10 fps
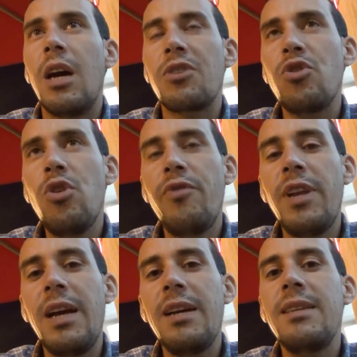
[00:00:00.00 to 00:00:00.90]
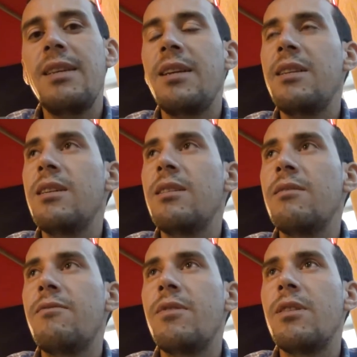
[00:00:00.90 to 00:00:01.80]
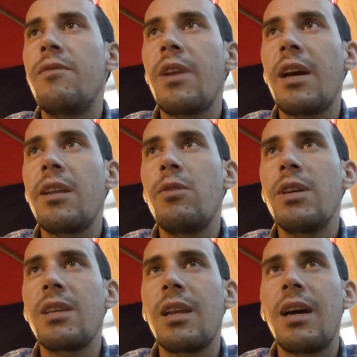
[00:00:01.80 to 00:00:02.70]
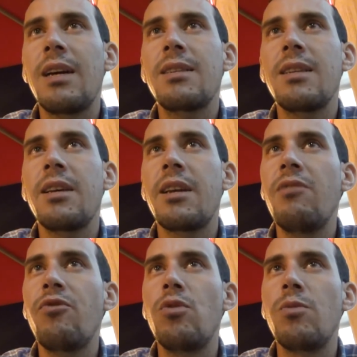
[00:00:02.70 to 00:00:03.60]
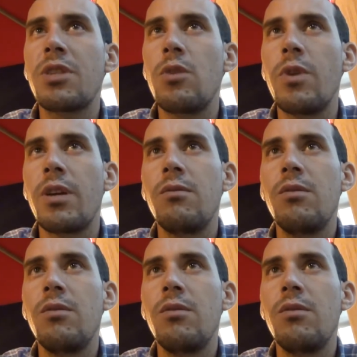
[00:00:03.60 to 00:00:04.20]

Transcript: الصحفي العادي يعني في القنوات الخاصة يرافق مصور